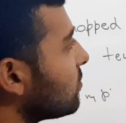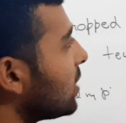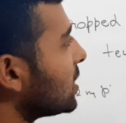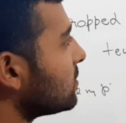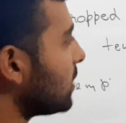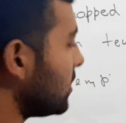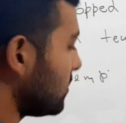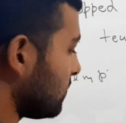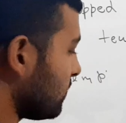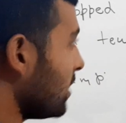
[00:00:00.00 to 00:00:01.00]
वाज
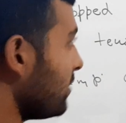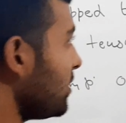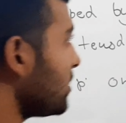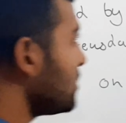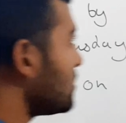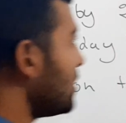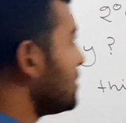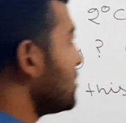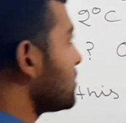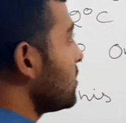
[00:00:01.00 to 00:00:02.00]
माइनस फाइव डिग्री
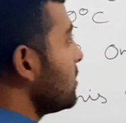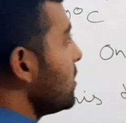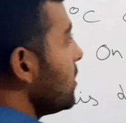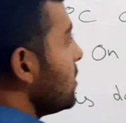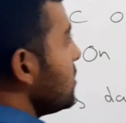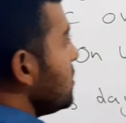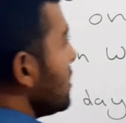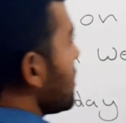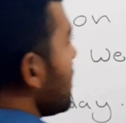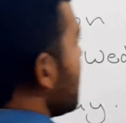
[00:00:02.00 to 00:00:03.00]
सेल्सियस ये कह